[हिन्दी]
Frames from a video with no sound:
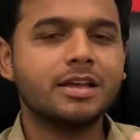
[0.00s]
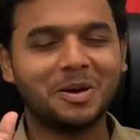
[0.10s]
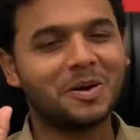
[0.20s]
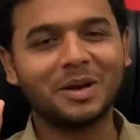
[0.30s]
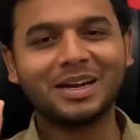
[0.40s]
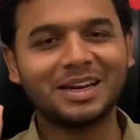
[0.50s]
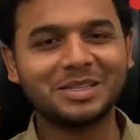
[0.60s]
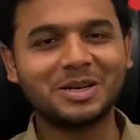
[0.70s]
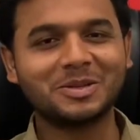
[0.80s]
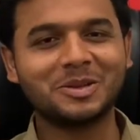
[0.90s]
लाहौर
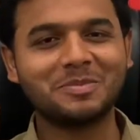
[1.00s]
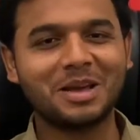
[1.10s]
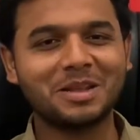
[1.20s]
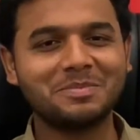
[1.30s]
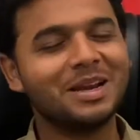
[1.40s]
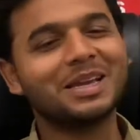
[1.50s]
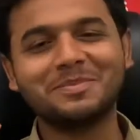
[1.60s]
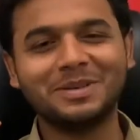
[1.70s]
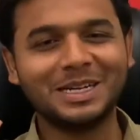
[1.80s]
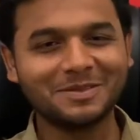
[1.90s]
कलंदर्स और मैंने मिलकर
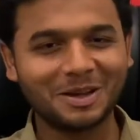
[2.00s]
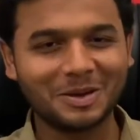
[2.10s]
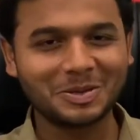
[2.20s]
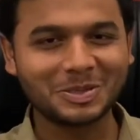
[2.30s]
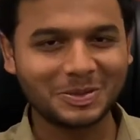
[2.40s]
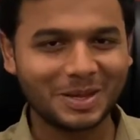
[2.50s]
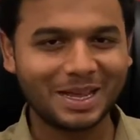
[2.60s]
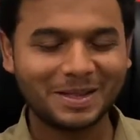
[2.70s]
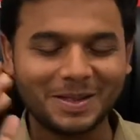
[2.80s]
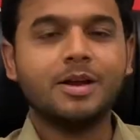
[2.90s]
पिंडी वालों को धोया है